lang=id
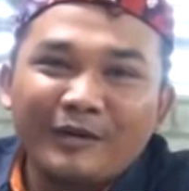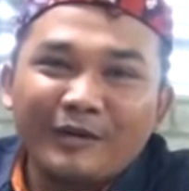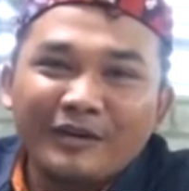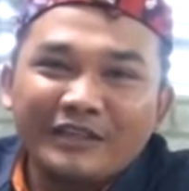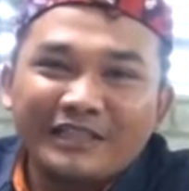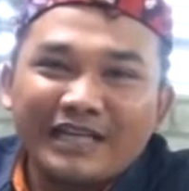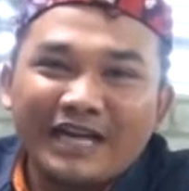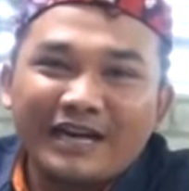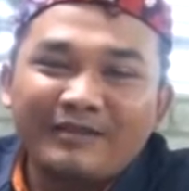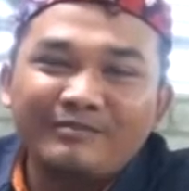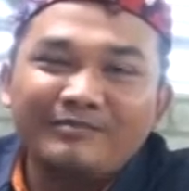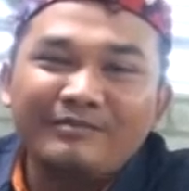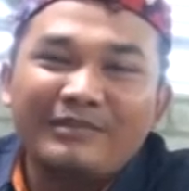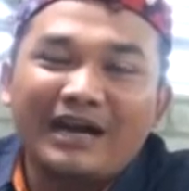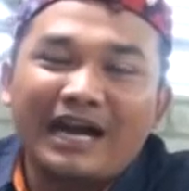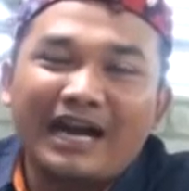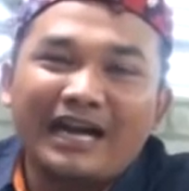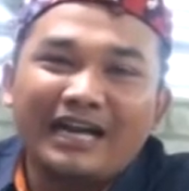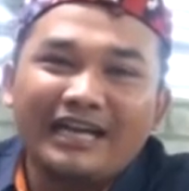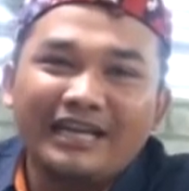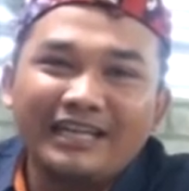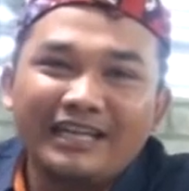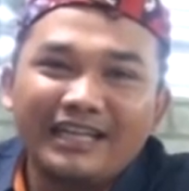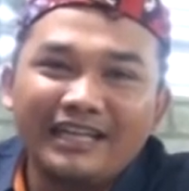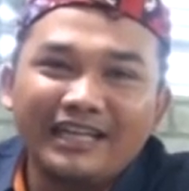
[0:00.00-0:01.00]

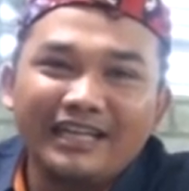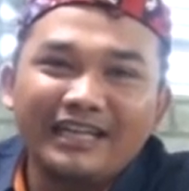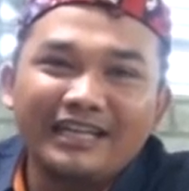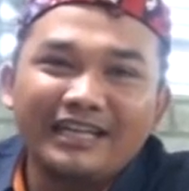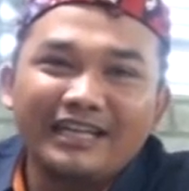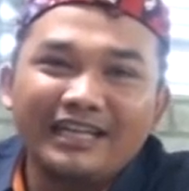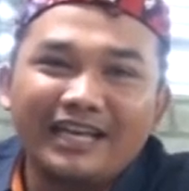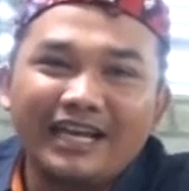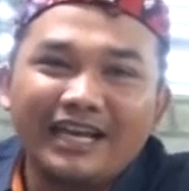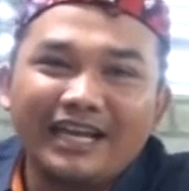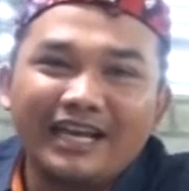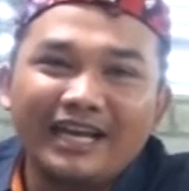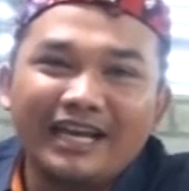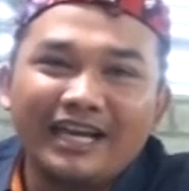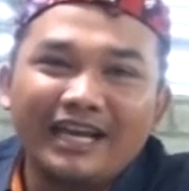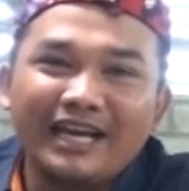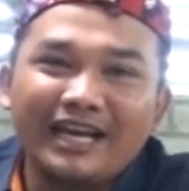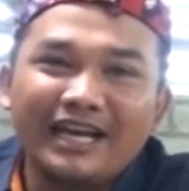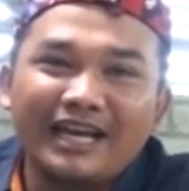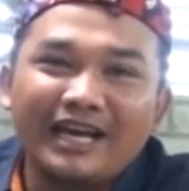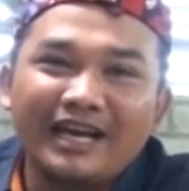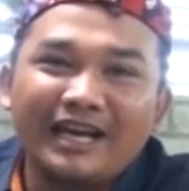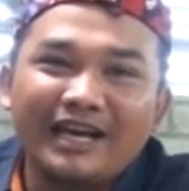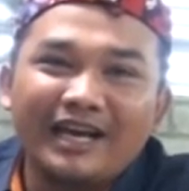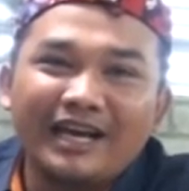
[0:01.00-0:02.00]
nyambangi nek
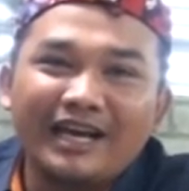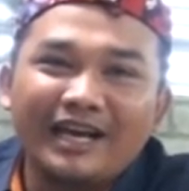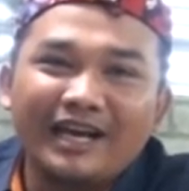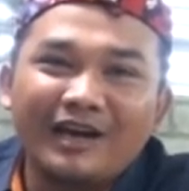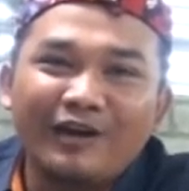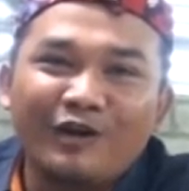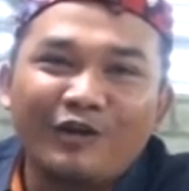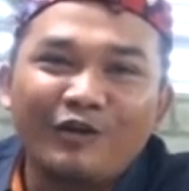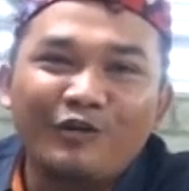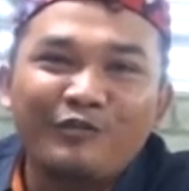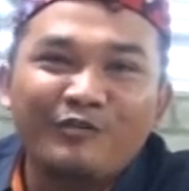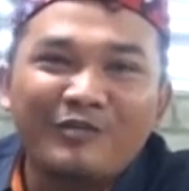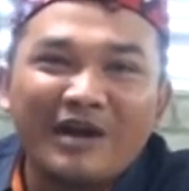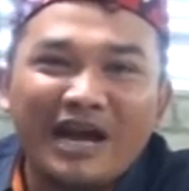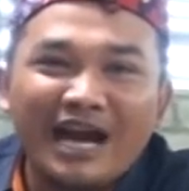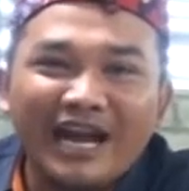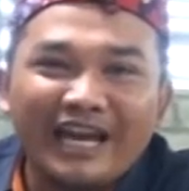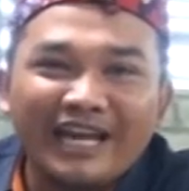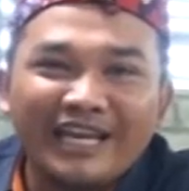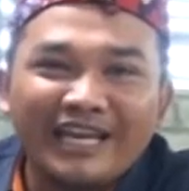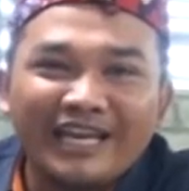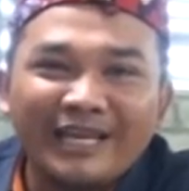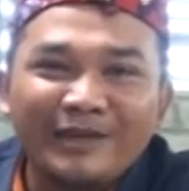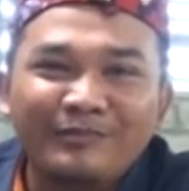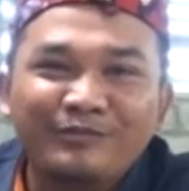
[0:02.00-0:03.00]

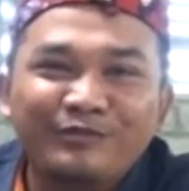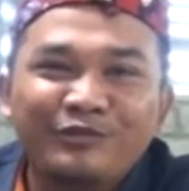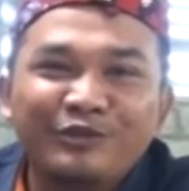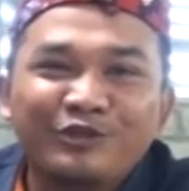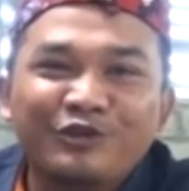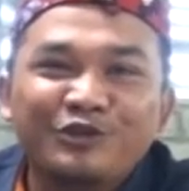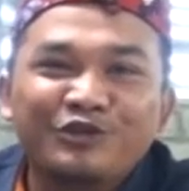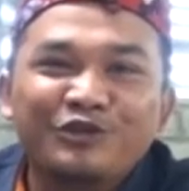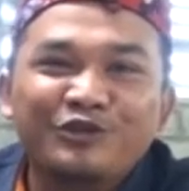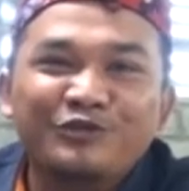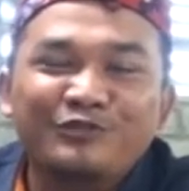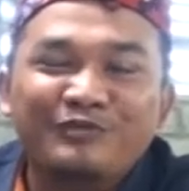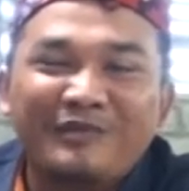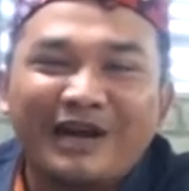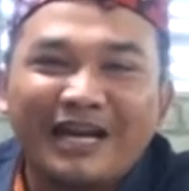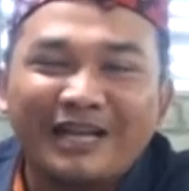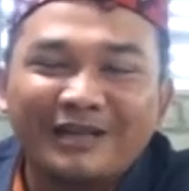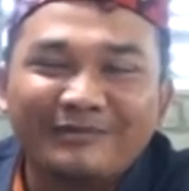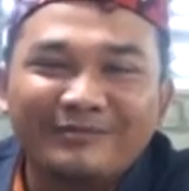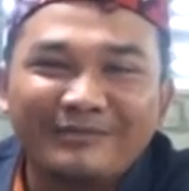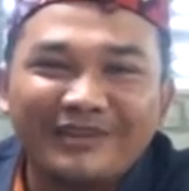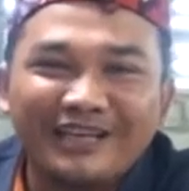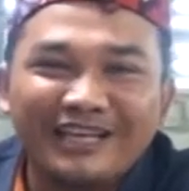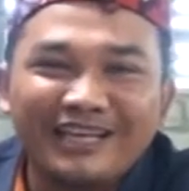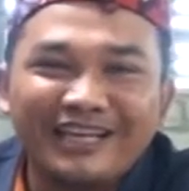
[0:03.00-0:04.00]
omai Ibu
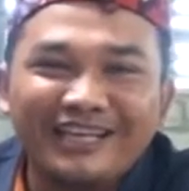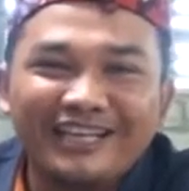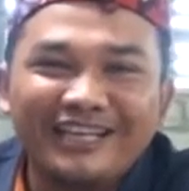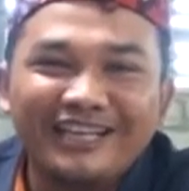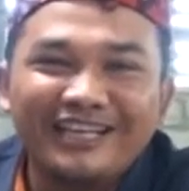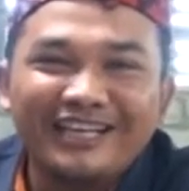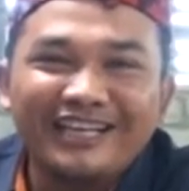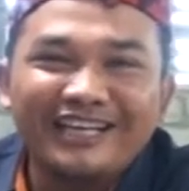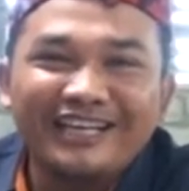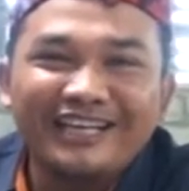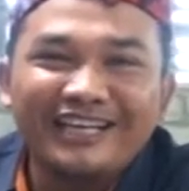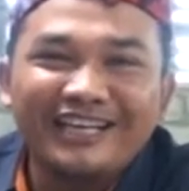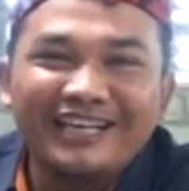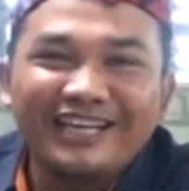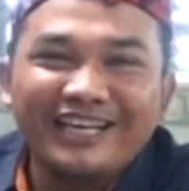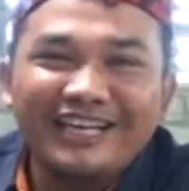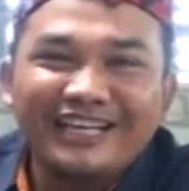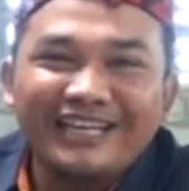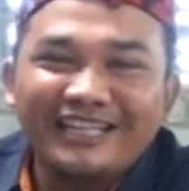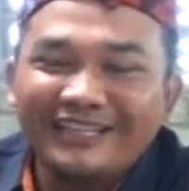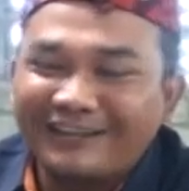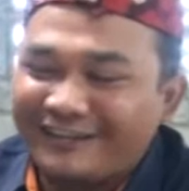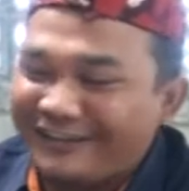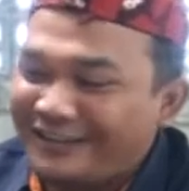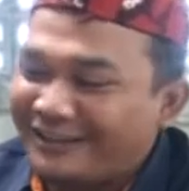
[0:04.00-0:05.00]
Suparni
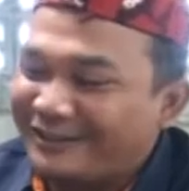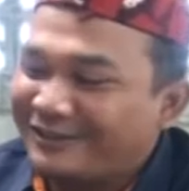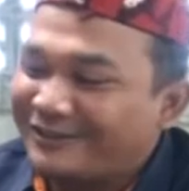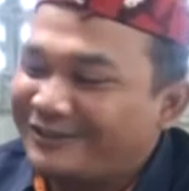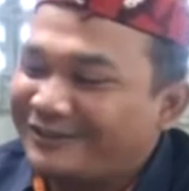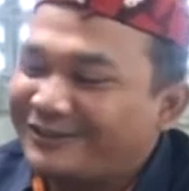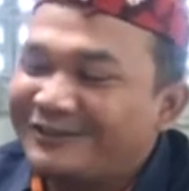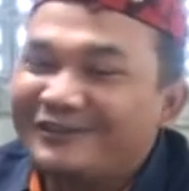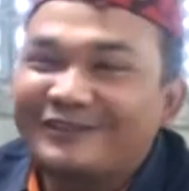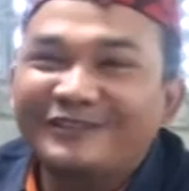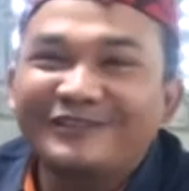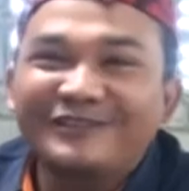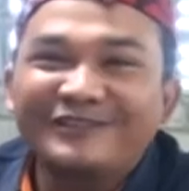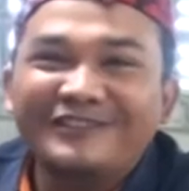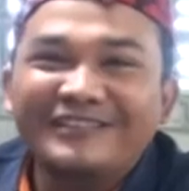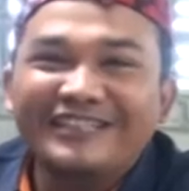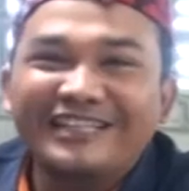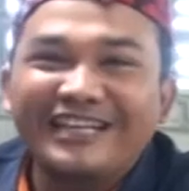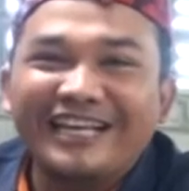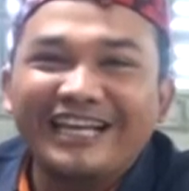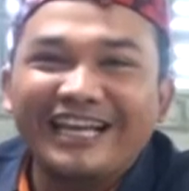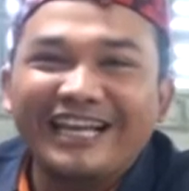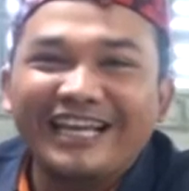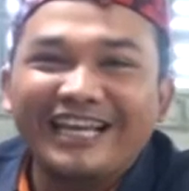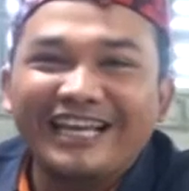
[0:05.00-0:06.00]
yaiku
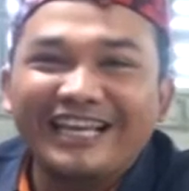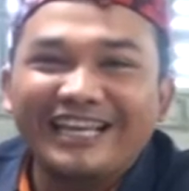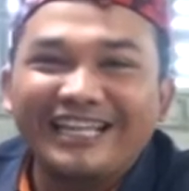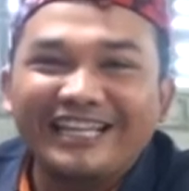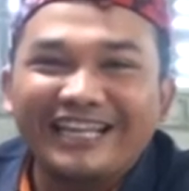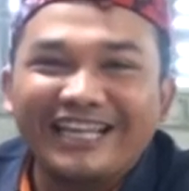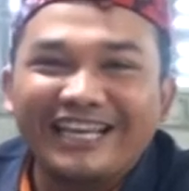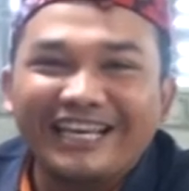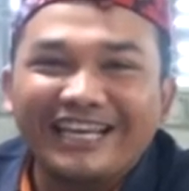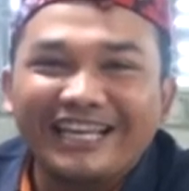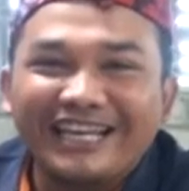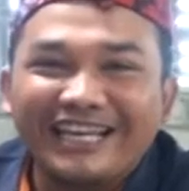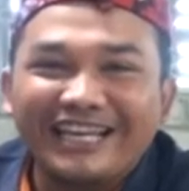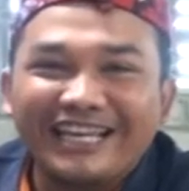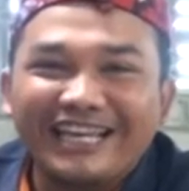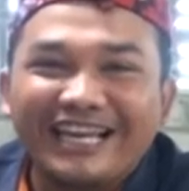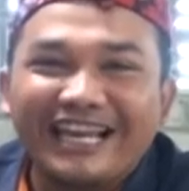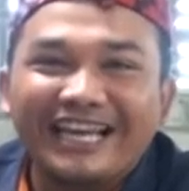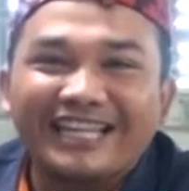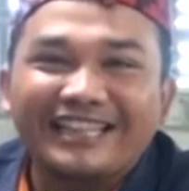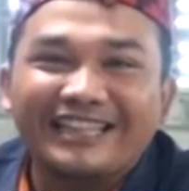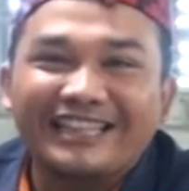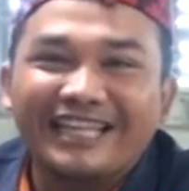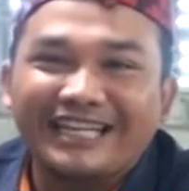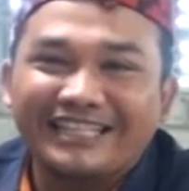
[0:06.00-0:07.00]
iki nek kene
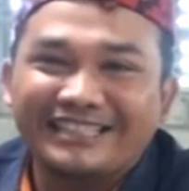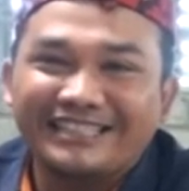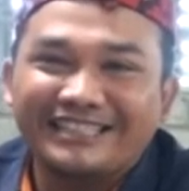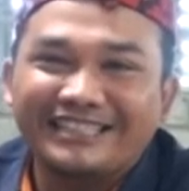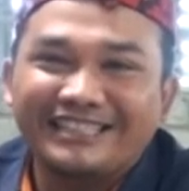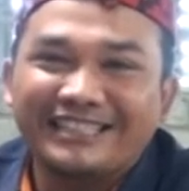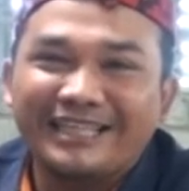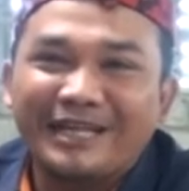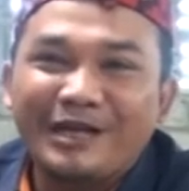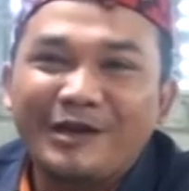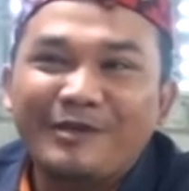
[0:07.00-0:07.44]
nggih tas.